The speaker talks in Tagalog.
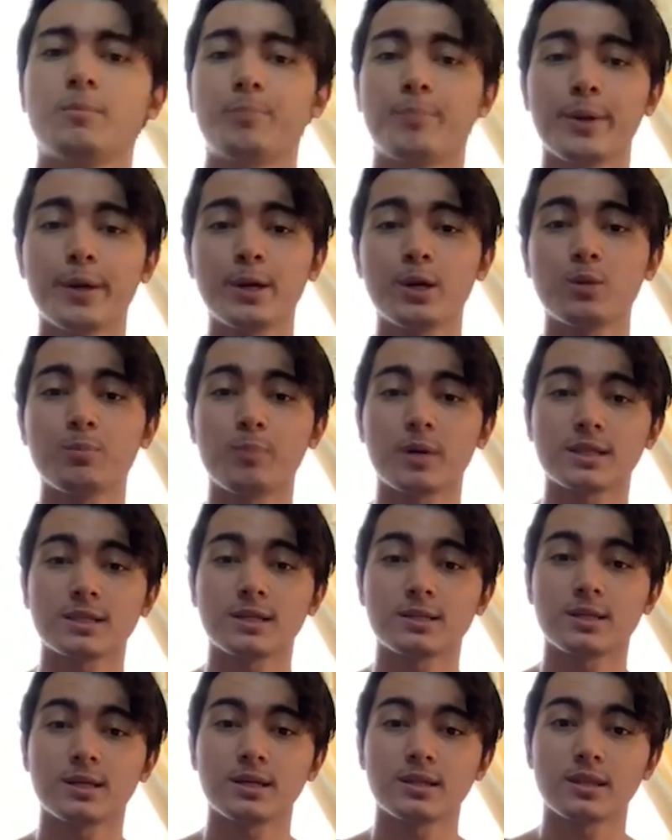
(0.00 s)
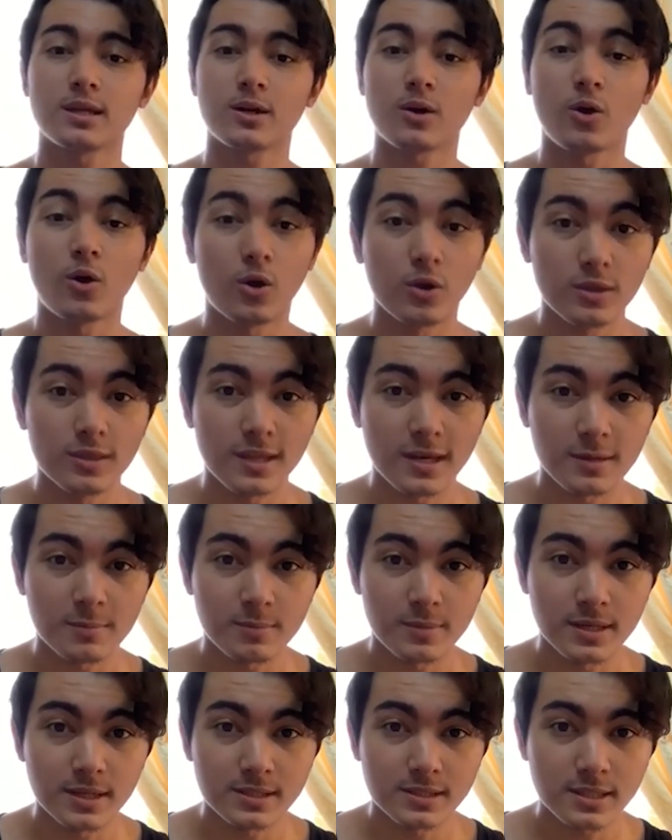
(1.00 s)
Pero pagdating ng online
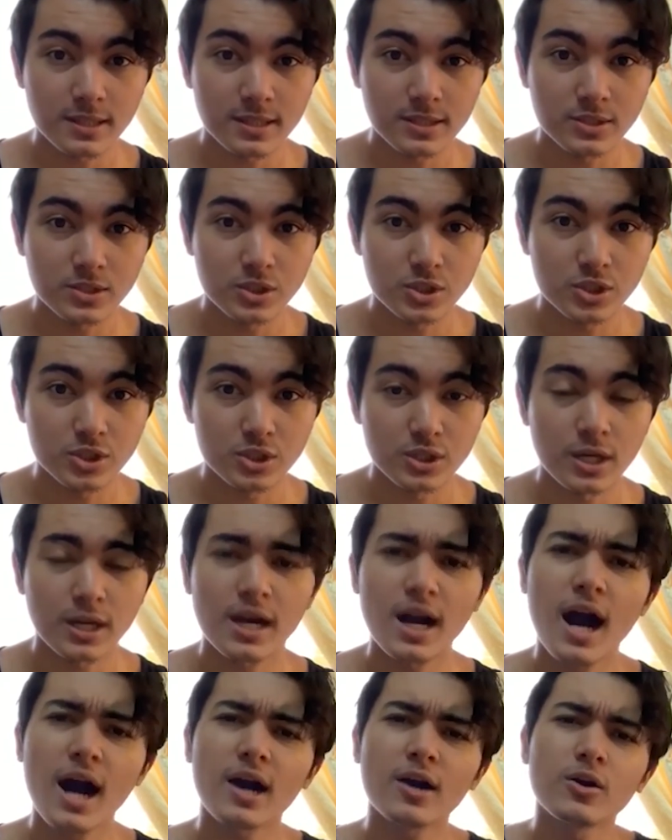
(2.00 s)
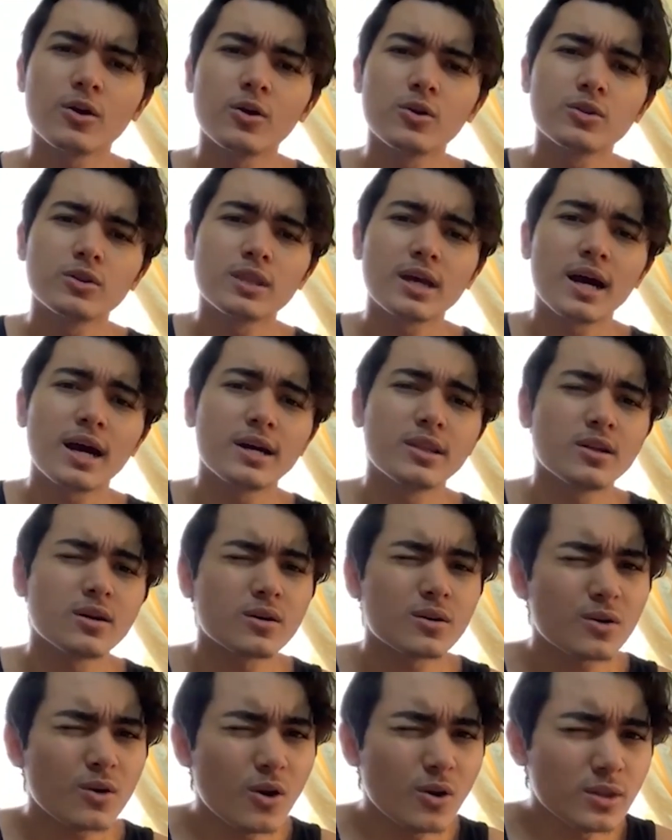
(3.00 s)
message, nagkakaroon tayo ng
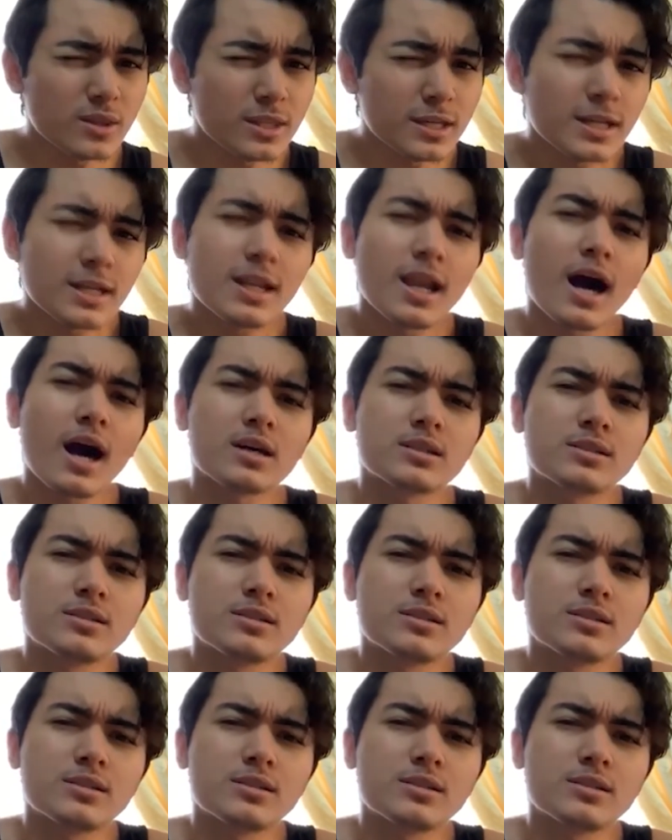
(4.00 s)
konting lakas na